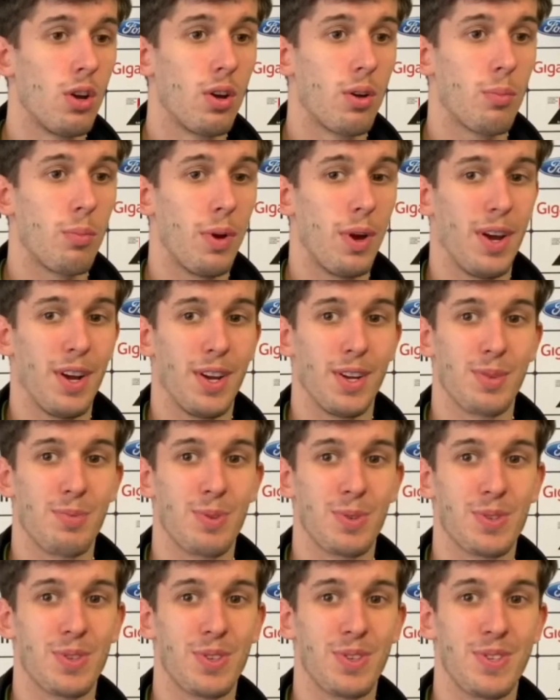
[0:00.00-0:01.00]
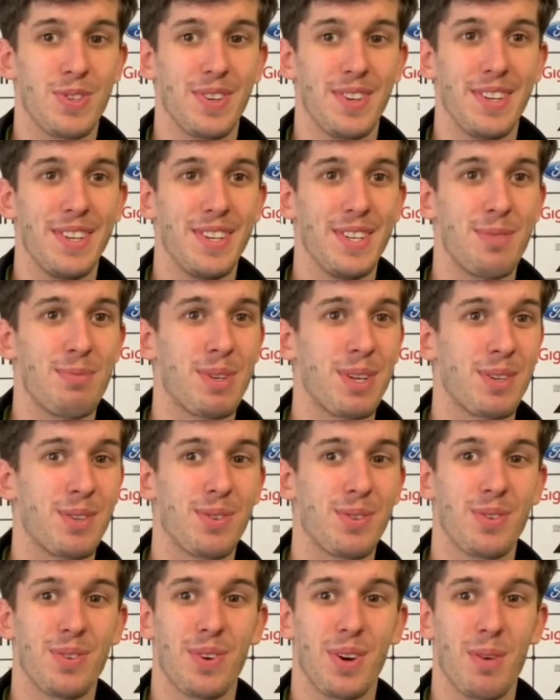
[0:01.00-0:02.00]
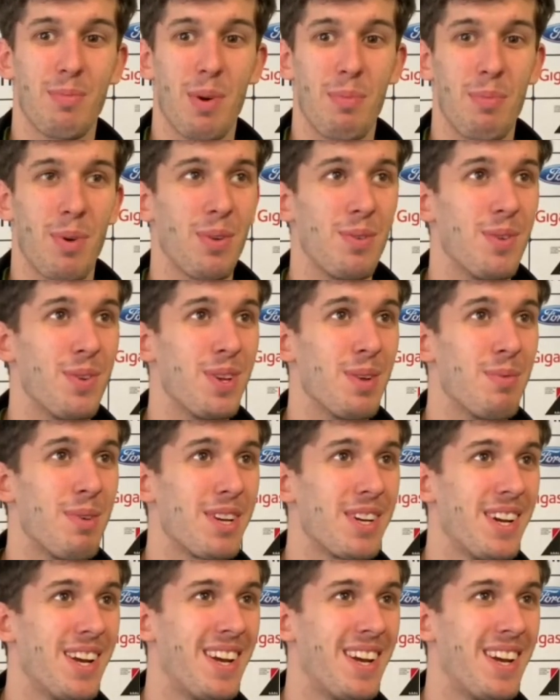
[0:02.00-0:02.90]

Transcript: je pense que si on avait des explications, on n'aurait pas perdu le deuxième match.